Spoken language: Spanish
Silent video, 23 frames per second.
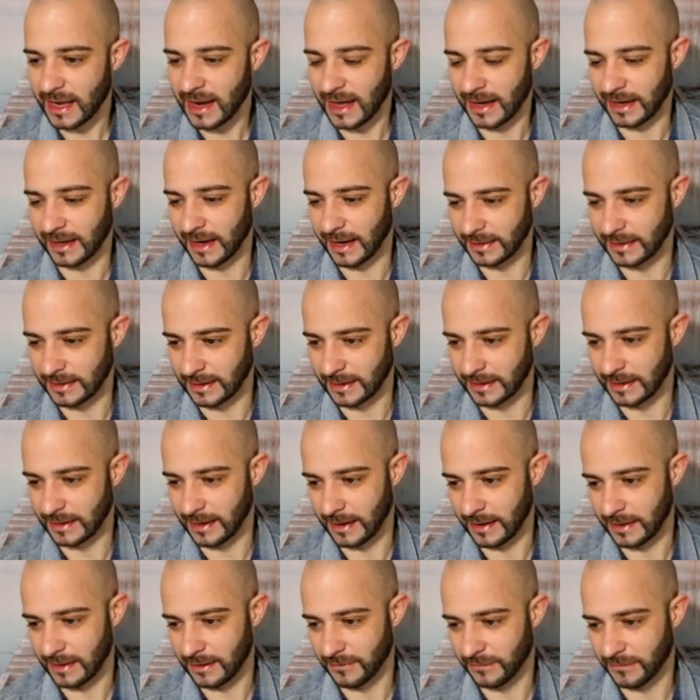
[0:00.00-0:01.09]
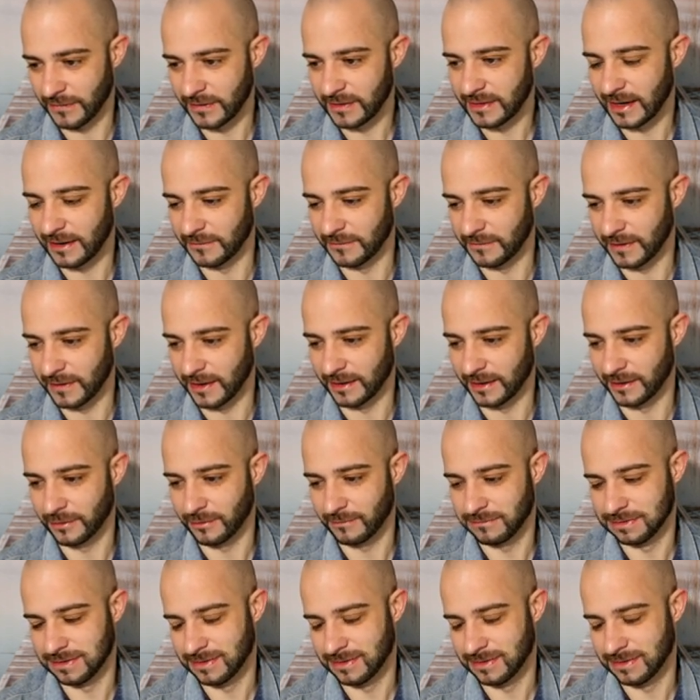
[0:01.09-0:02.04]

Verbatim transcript: a la creatina. Fin del infierno.